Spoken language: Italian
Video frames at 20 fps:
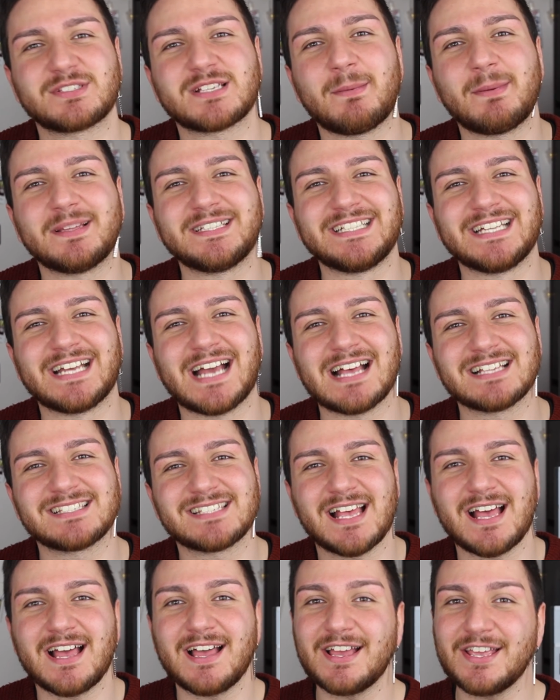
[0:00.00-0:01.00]
scappati di
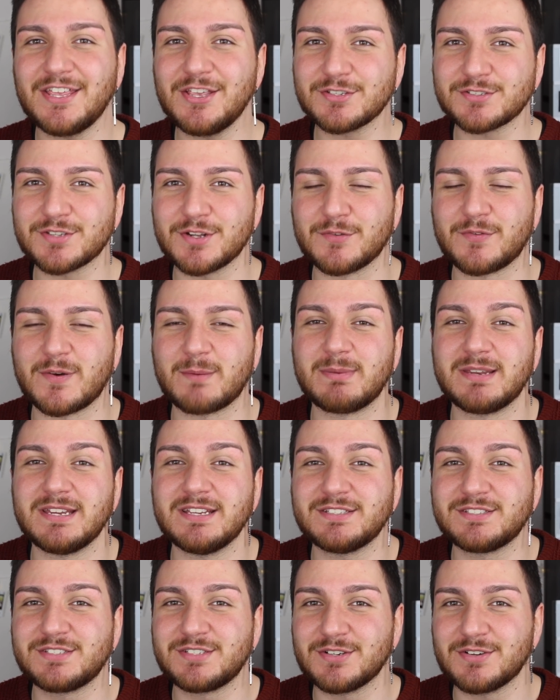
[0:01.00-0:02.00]
casa, io sono
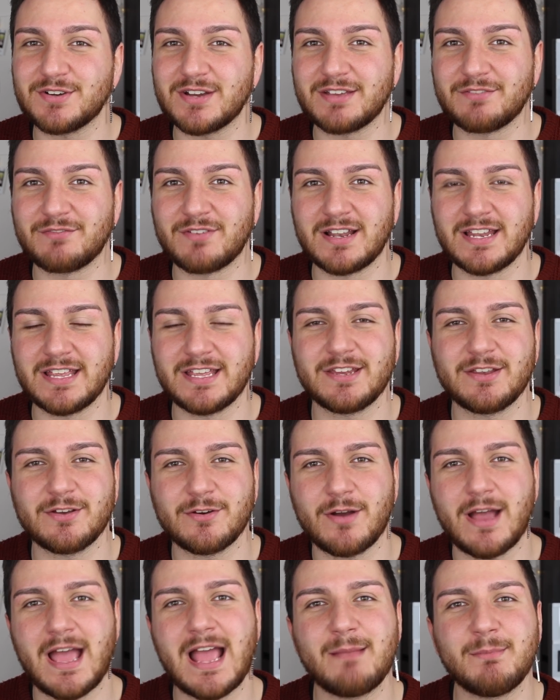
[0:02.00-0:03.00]
Fabrizio e
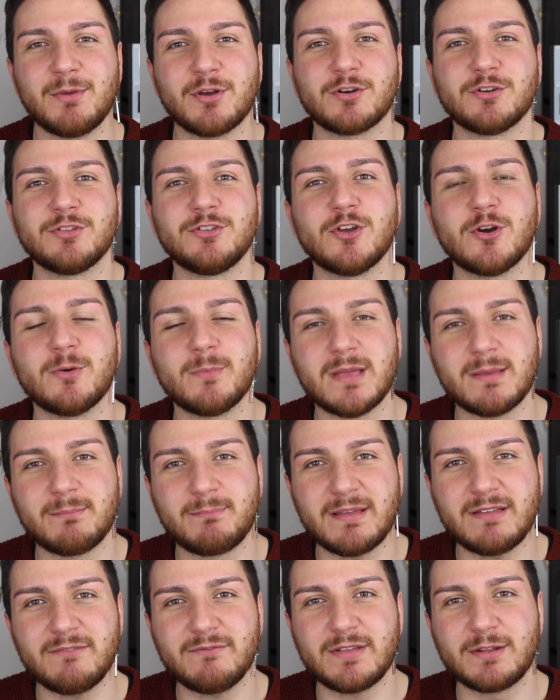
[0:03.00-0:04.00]
Valerio è il mio cognome,
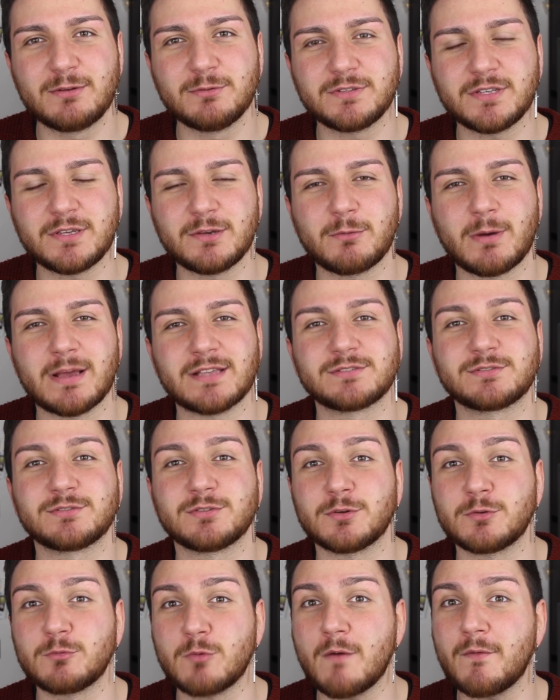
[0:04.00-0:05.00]
benvenuti in
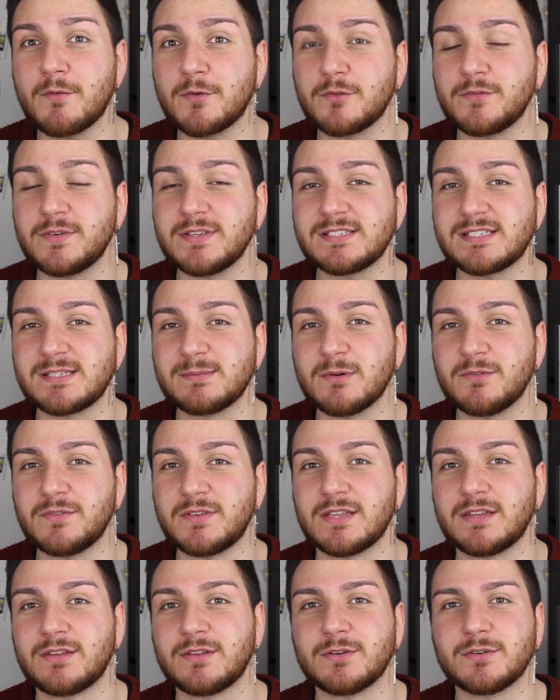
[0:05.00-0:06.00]
questo nuovo nuovissimo
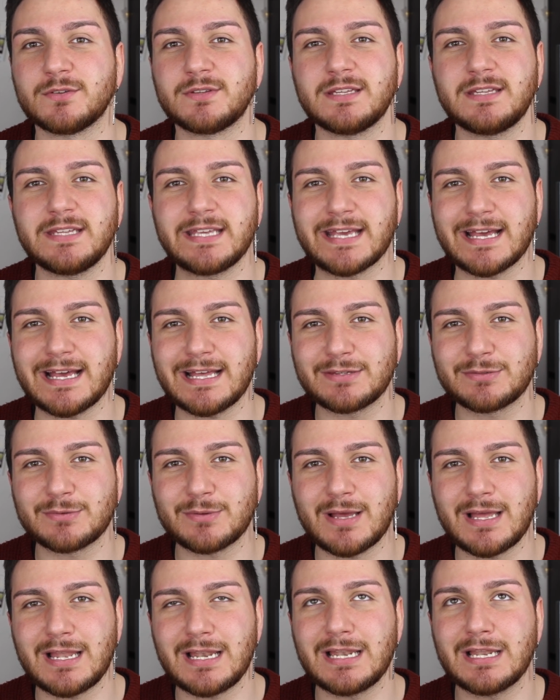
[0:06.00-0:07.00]
video dedicato
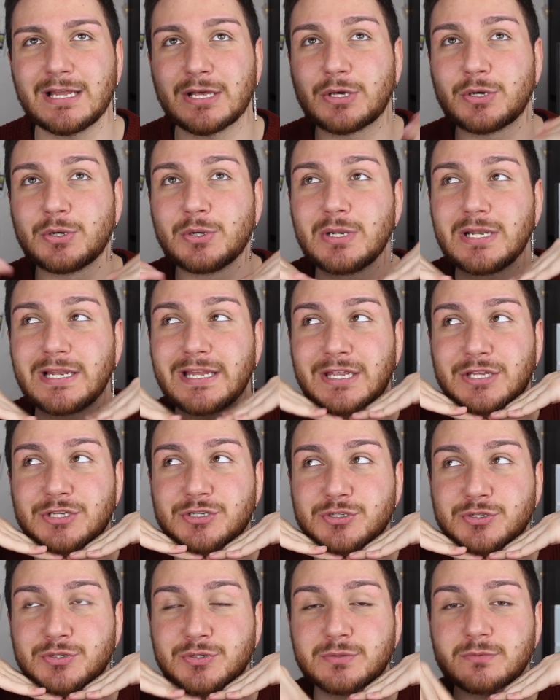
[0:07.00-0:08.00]
al
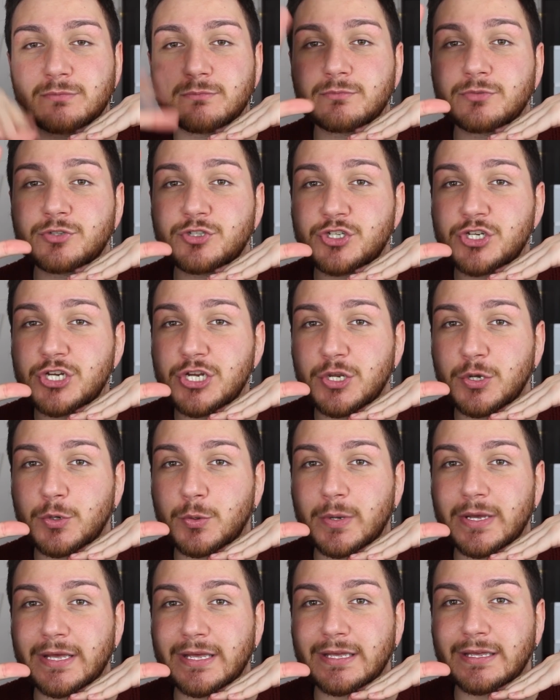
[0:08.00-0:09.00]
collegio
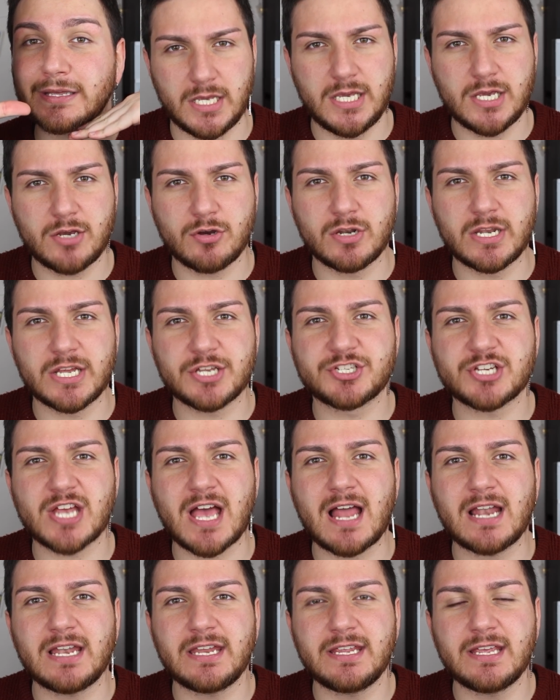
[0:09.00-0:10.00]
5. I
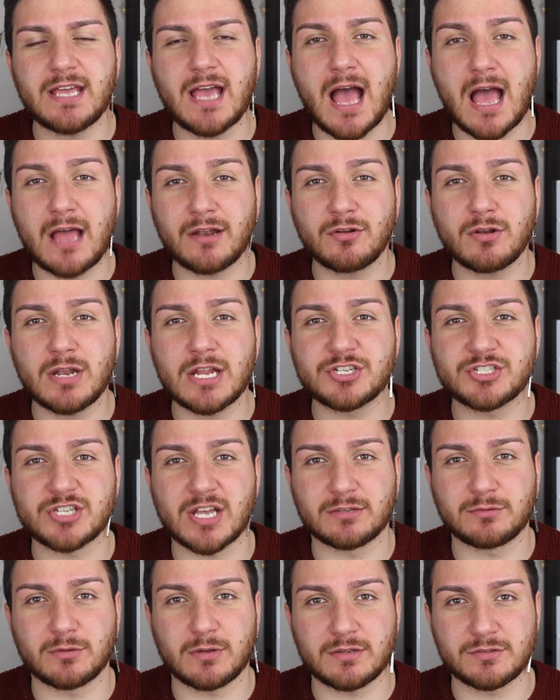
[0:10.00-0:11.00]
collegiali hanno
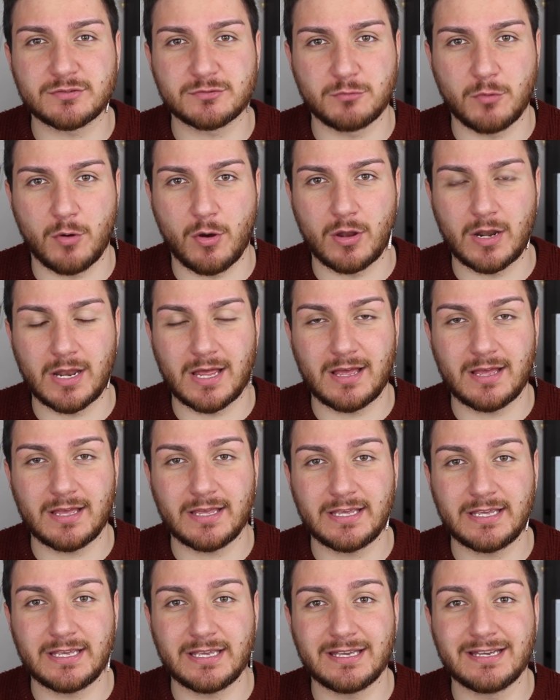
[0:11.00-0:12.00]
lasciato la scuola
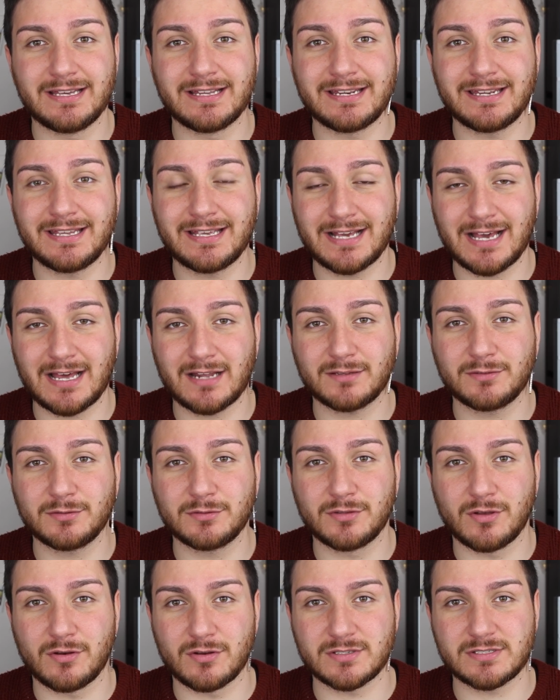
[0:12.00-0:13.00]
e Riccardo
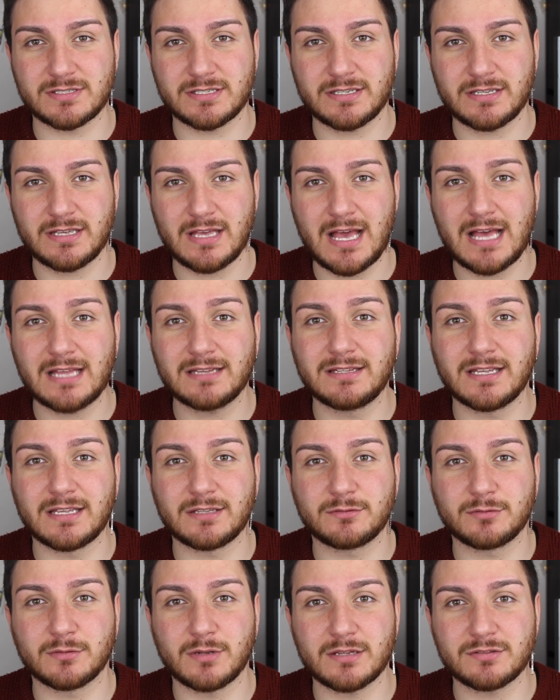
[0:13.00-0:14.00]
Dose ha
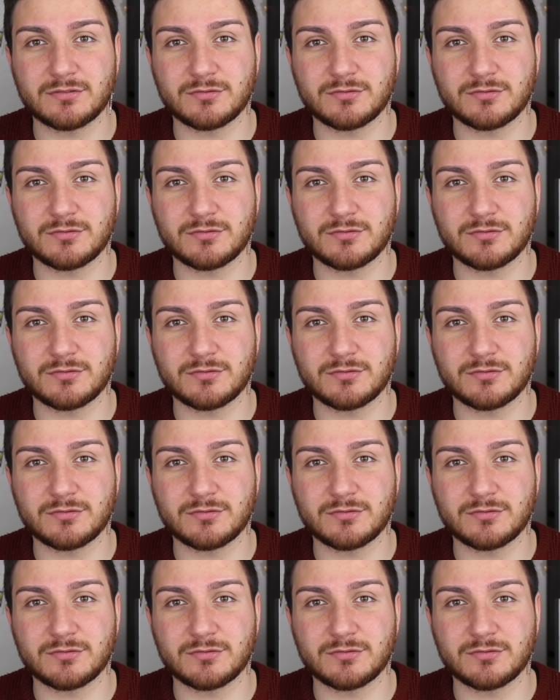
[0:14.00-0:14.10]
detto la